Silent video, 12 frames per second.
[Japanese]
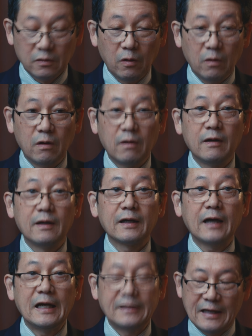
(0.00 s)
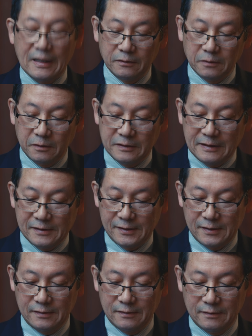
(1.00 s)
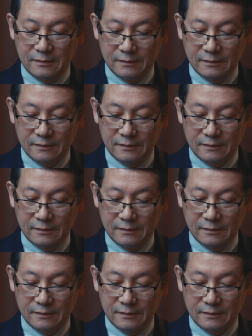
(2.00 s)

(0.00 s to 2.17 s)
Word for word: と書いてある通りです。